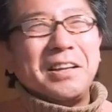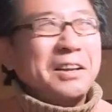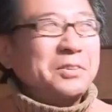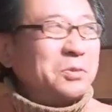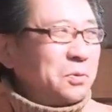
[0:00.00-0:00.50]
で、
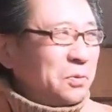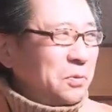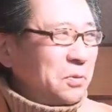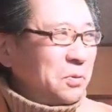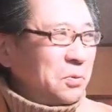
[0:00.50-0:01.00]
あ
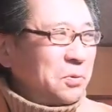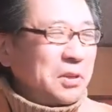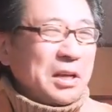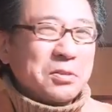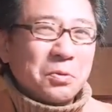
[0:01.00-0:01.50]
の、こ
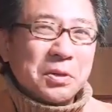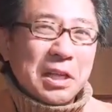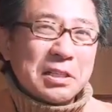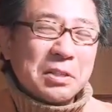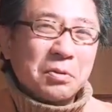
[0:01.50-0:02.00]
んなやつ追
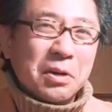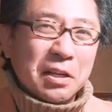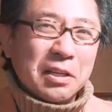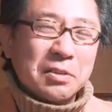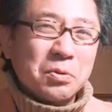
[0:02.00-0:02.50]
い出せと
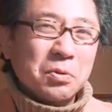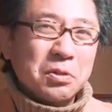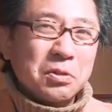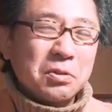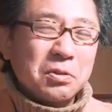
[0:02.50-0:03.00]
かね、そ
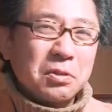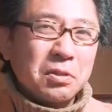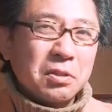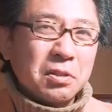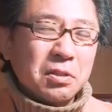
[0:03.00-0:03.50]
ういう
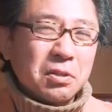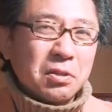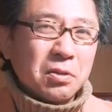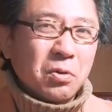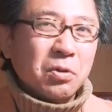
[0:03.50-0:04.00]

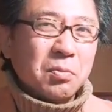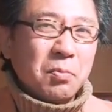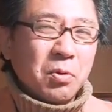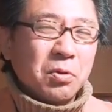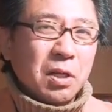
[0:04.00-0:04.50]
言
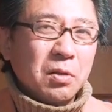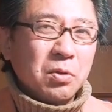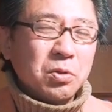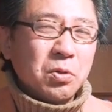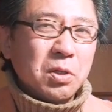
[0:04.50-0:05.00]
葉も
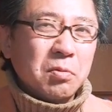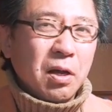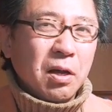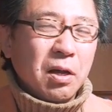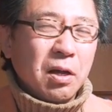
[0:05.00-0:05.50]
ネット上に
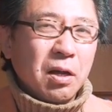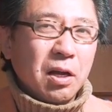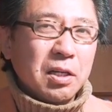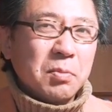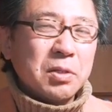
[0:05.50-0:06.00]
は
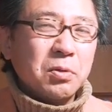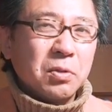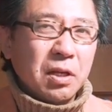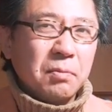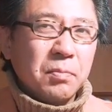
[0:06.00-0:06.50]
あります
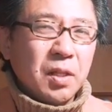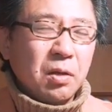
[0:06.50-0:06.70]
よね。